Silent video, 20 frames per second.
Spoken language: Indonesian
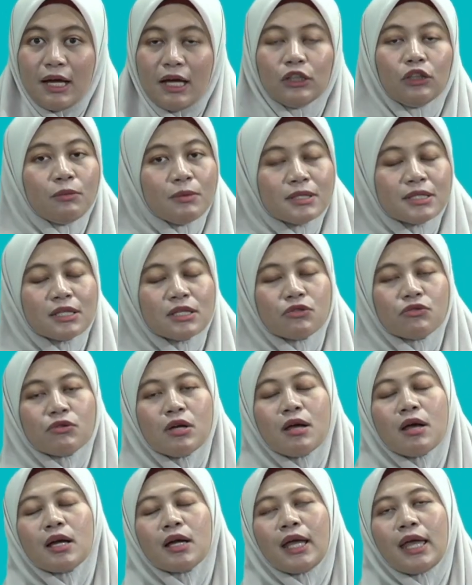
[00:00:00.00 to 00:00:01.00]
Atau misalnya
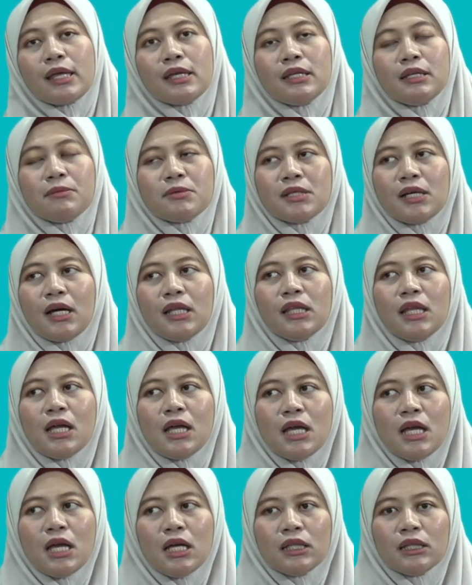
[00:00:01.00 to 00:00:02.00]
juga kayak gini, misalkan
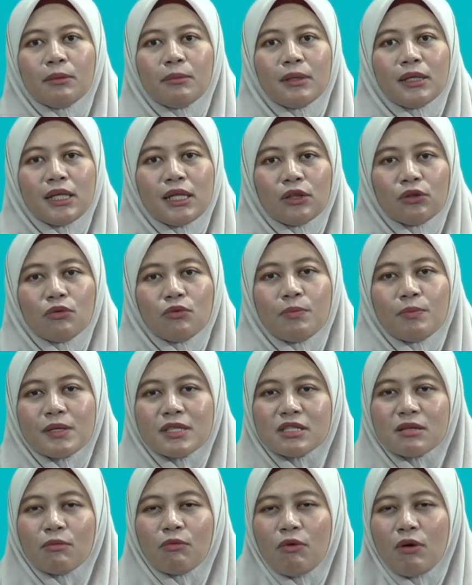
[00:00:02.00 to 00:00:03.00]
teman itu
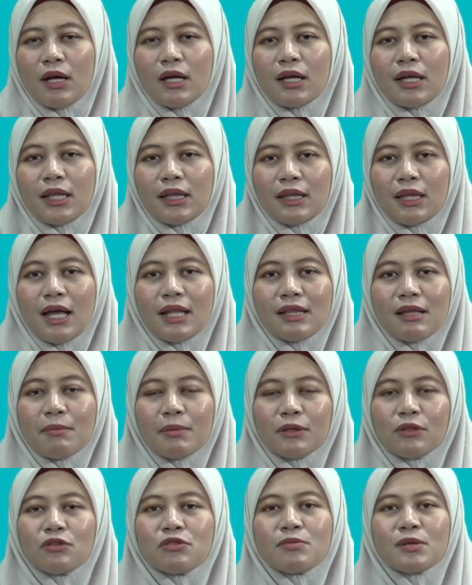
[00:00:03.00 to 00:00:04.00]
pinjam uang ke kita
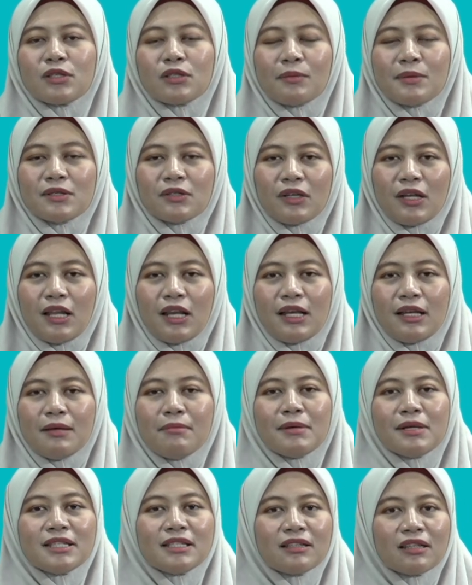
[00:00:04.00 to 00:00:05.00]
tapi terus besok-besoknya lagi
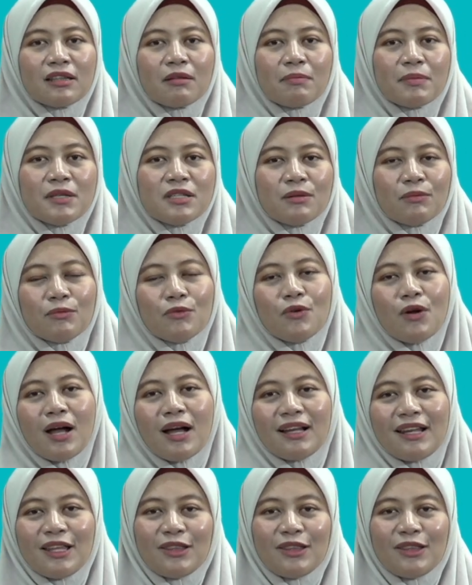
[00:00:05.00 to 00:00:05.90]
masih tetap pinjam uang.